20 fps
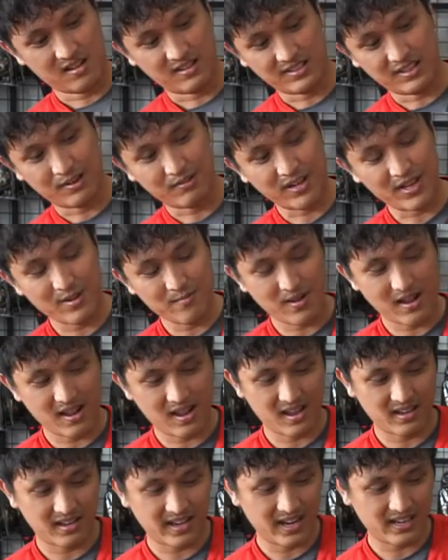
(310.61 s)
sau khi
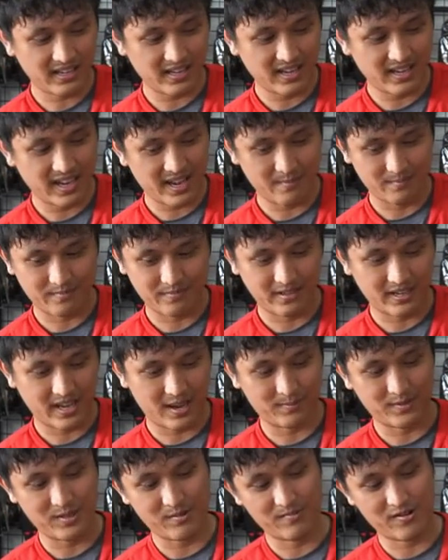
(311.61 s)
mà gắn cái ngàm
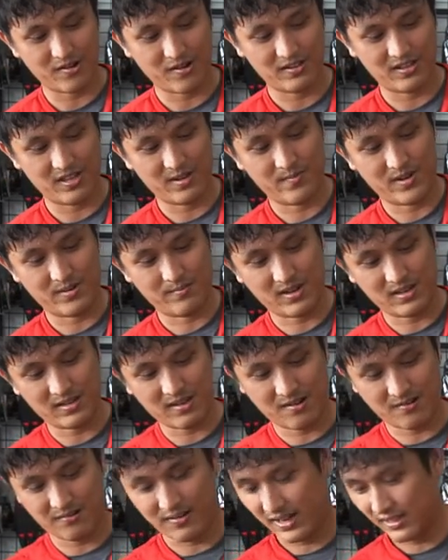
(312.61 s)
kẹp xong rồi thì mình bắt
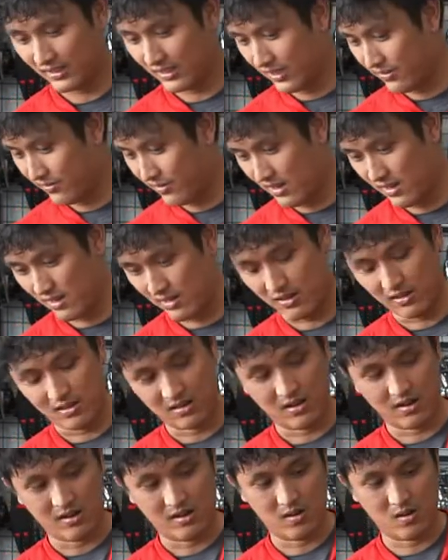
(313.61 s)
đầu gắn tới phần
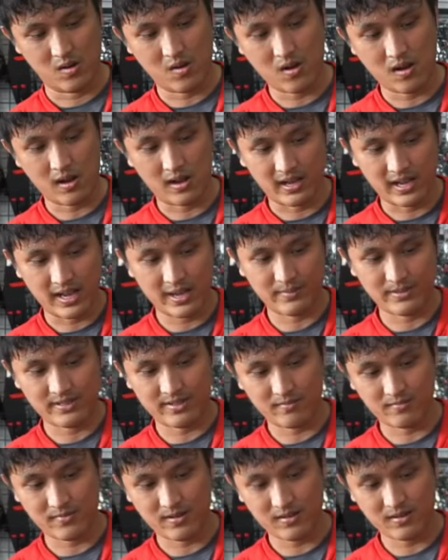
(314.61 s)
lo ở hai bên
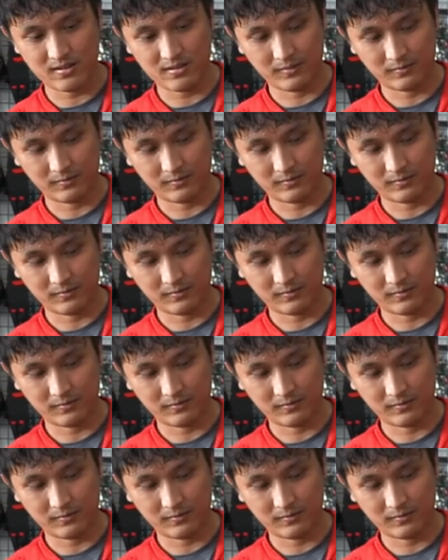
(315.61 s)
trong nón